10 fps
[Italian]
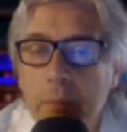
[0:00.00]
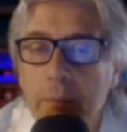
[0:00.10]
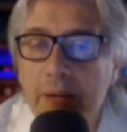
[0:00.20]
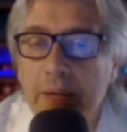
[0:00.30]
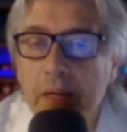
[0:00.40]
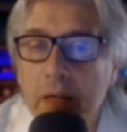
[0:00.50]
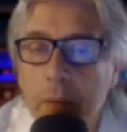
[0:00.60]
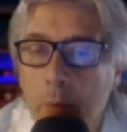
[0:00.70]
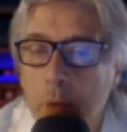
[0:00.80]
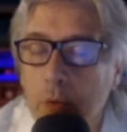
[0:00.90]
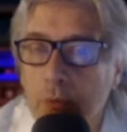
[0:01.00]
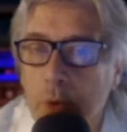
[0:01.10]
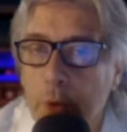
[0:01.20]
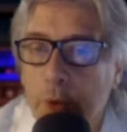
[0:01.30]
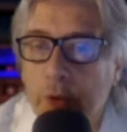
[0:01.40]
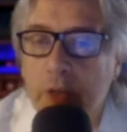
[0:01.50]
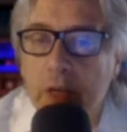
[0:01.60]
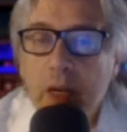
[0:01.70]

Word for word: marine molto forti,